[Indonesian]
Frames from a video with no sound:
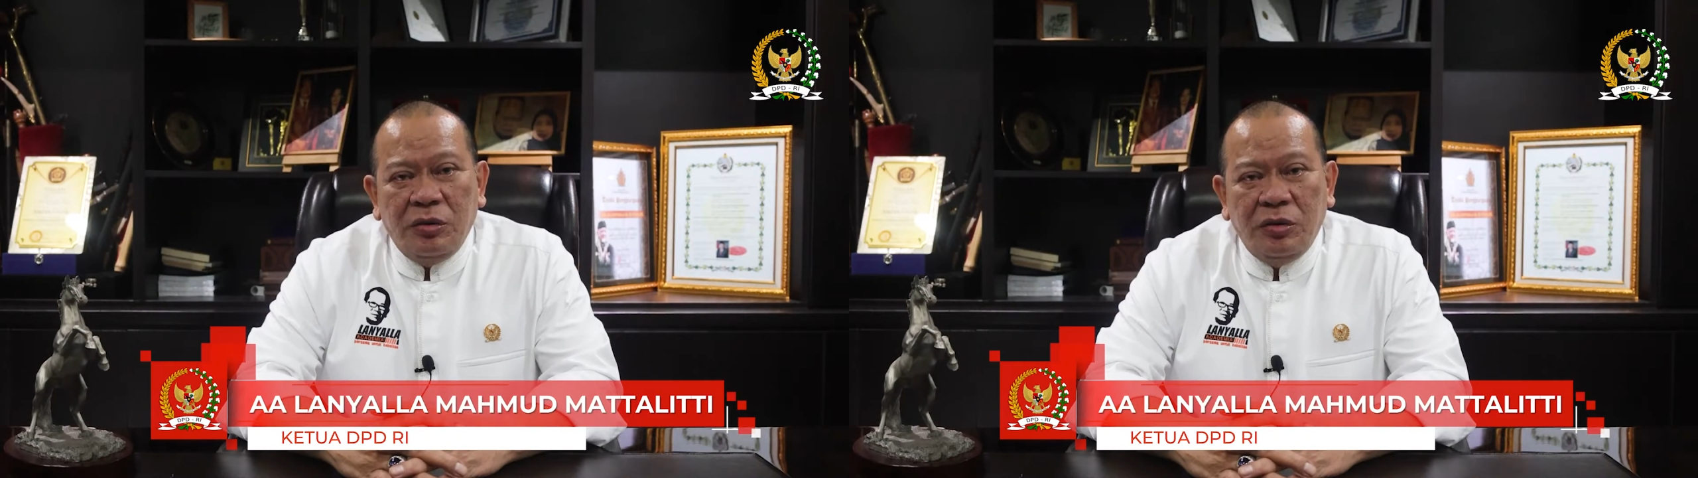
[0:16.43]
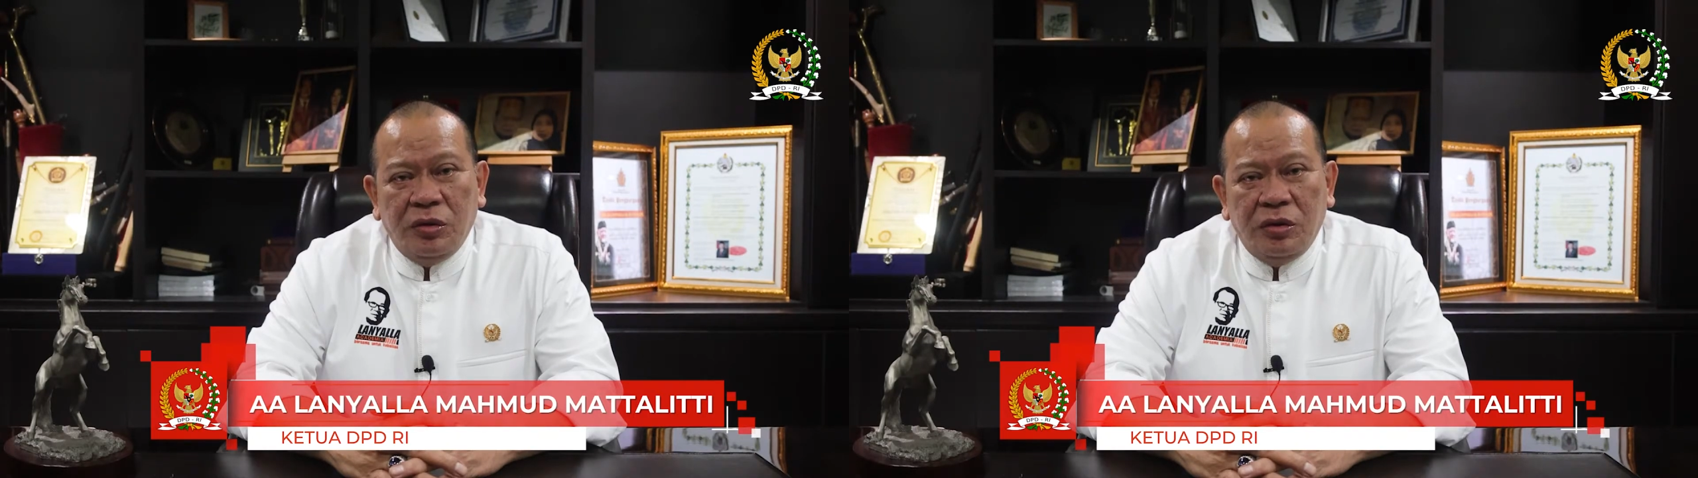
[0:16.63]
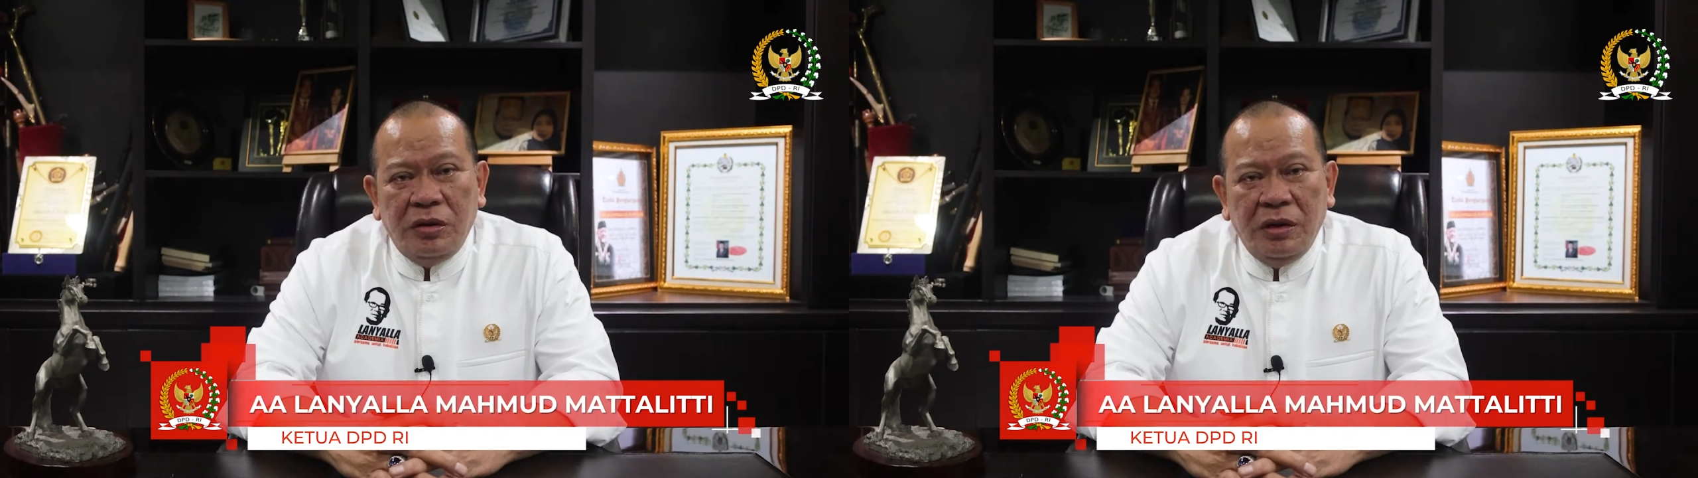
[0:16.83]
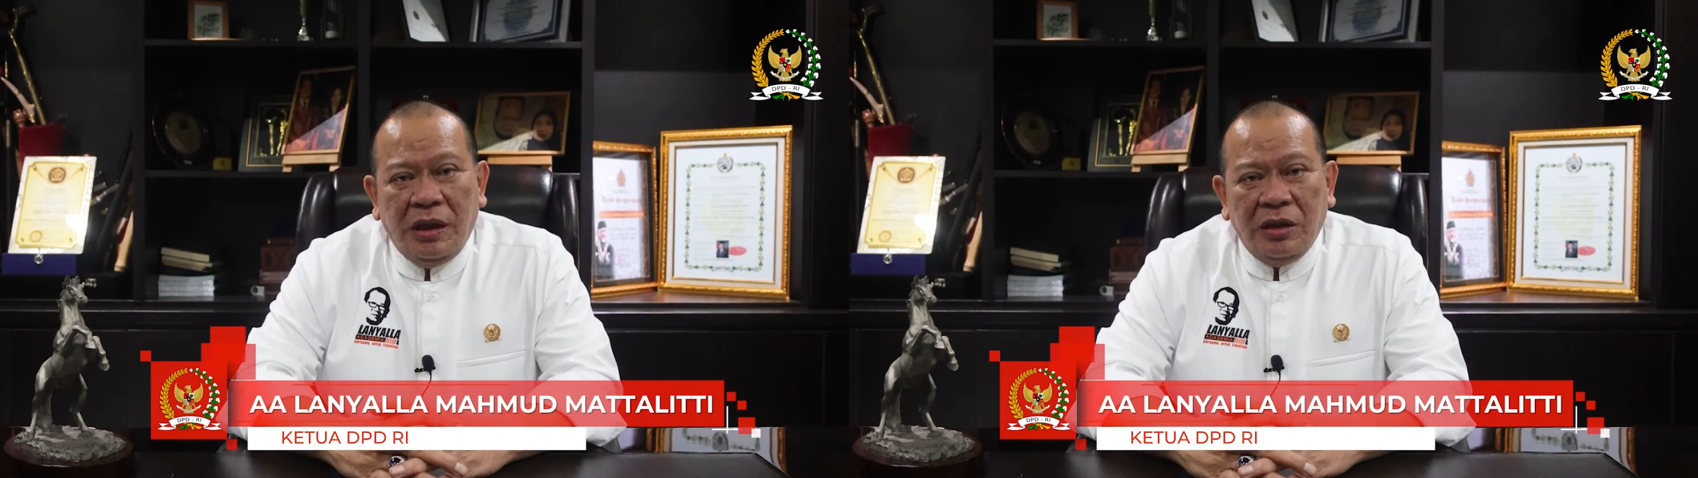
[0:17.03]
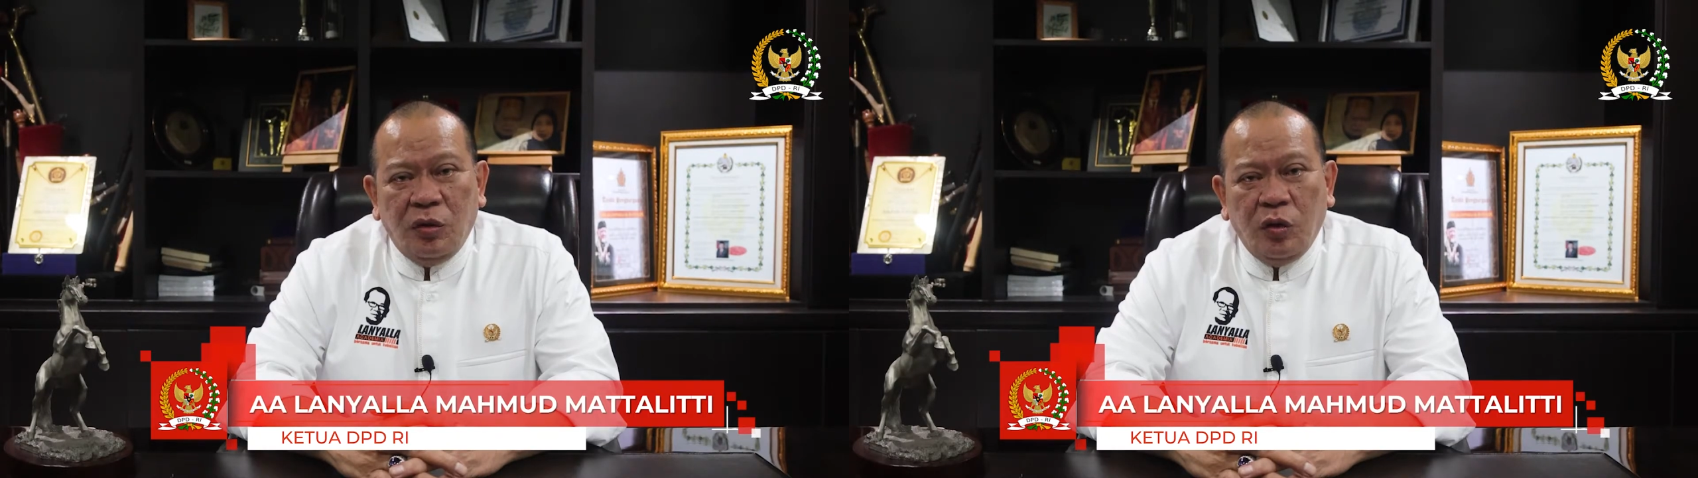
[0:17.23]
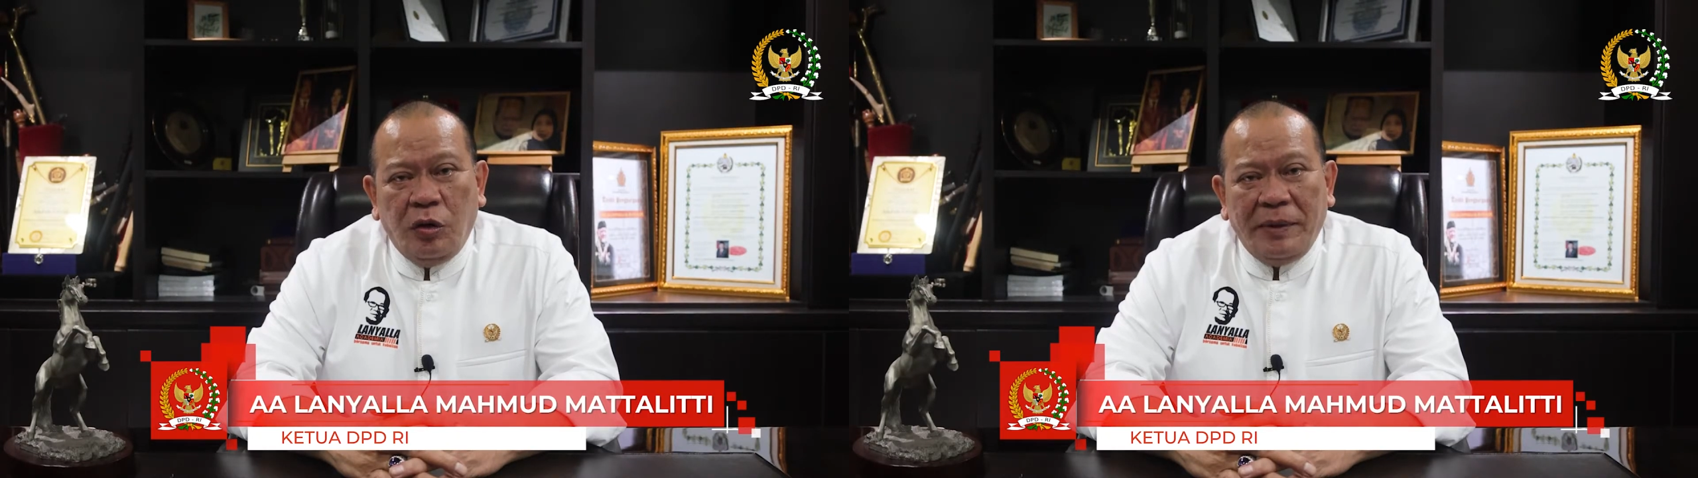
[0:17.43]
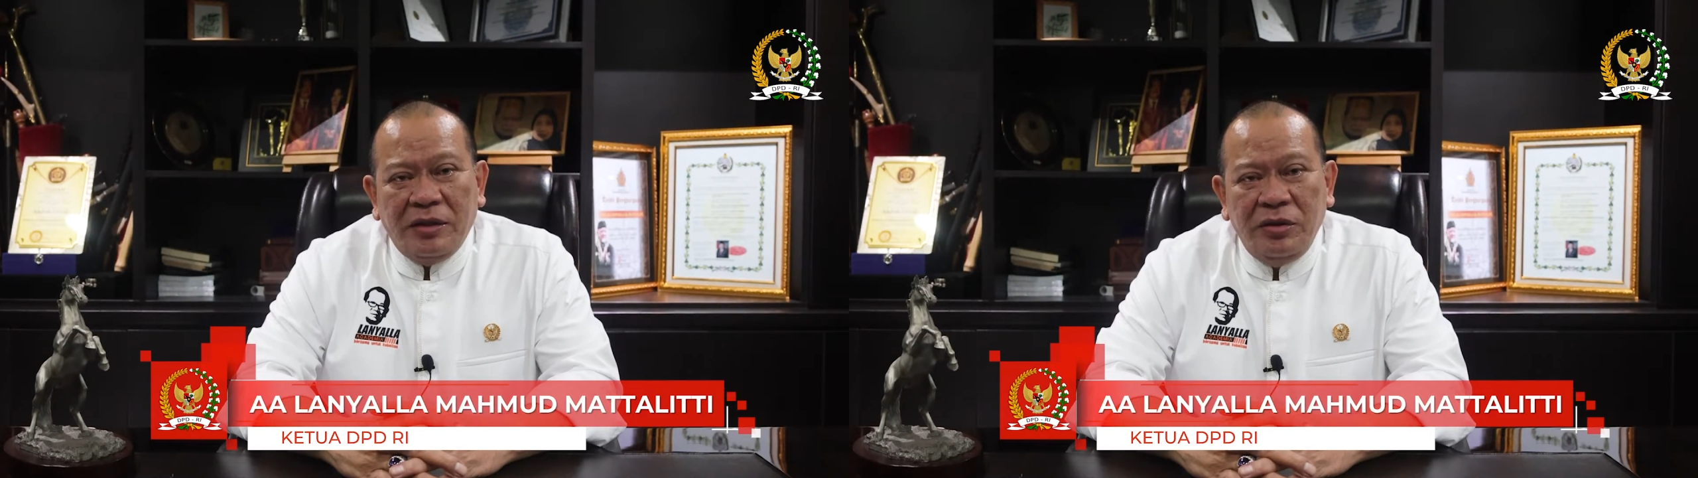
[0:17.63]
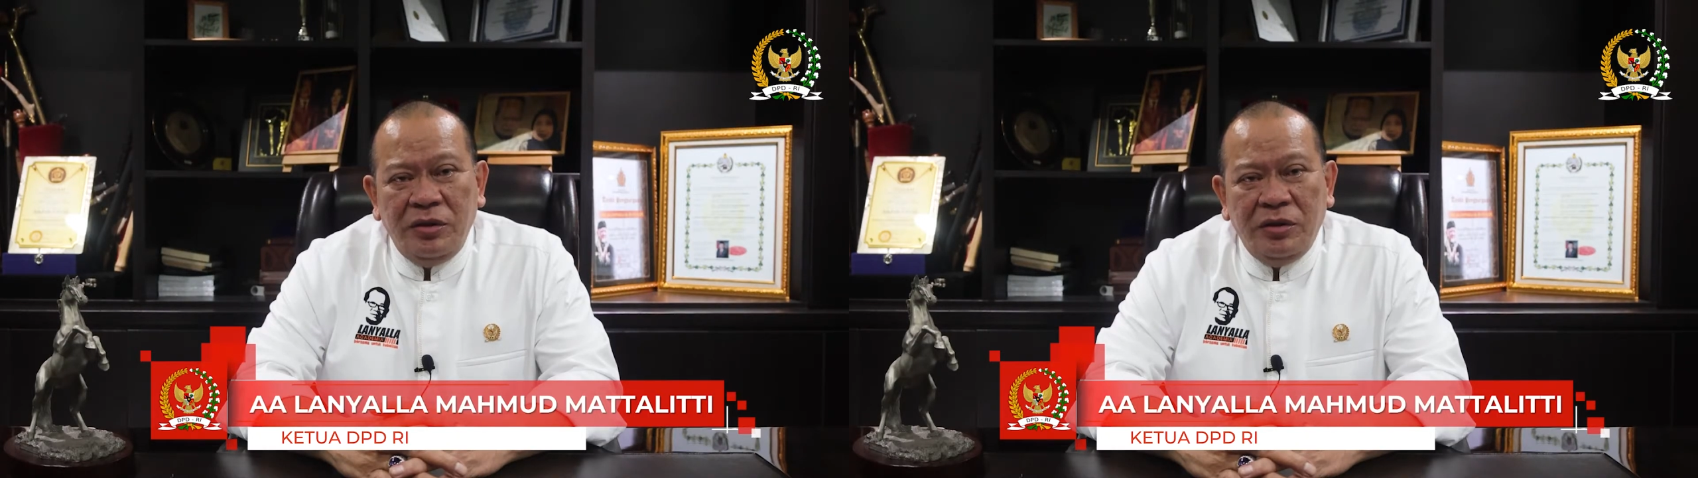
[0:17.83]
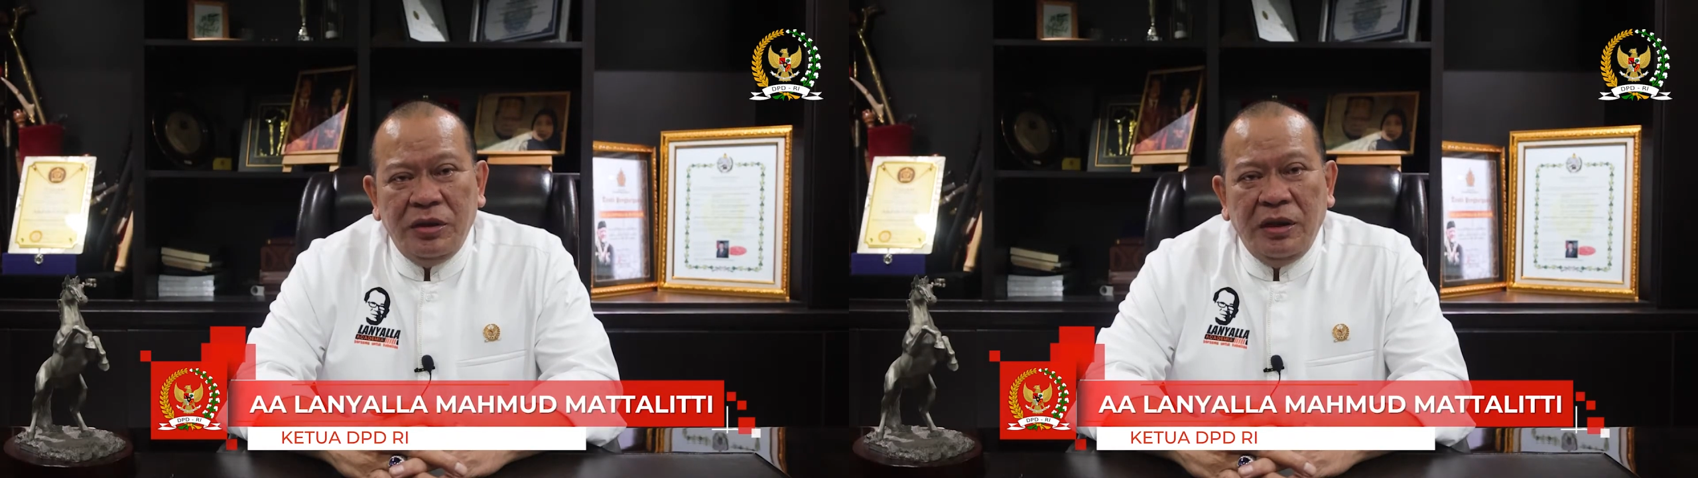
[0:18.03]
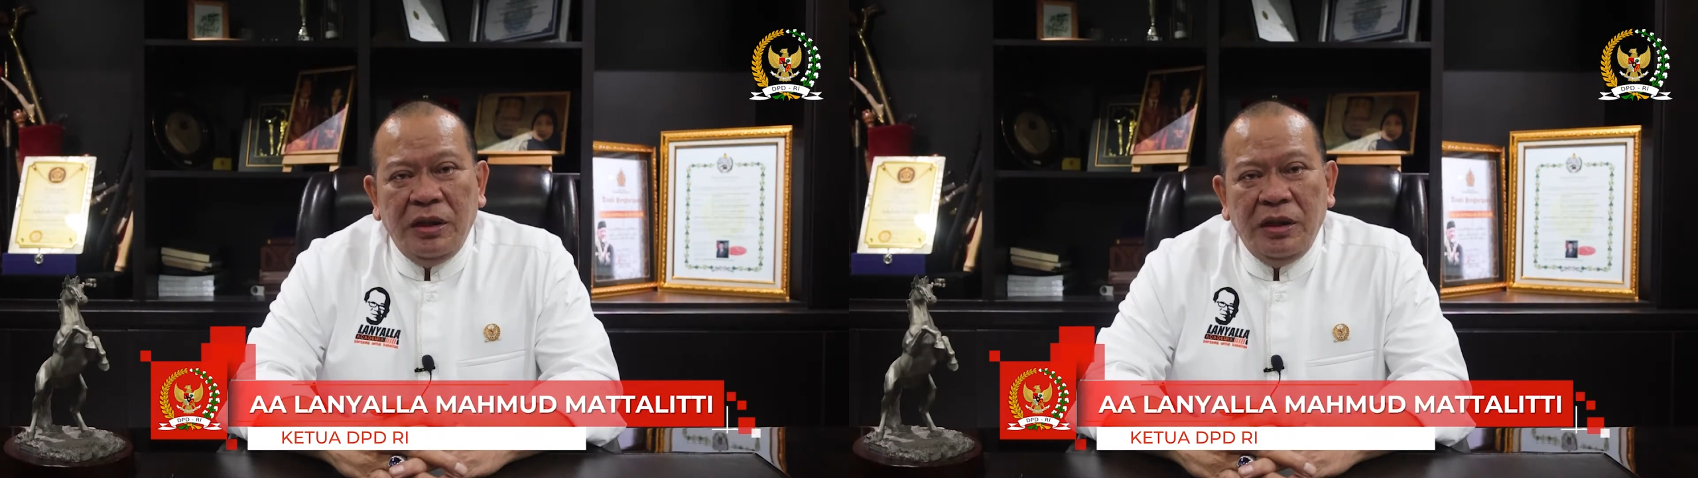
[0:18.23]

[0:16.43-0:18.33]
Khusus atau Kopassus.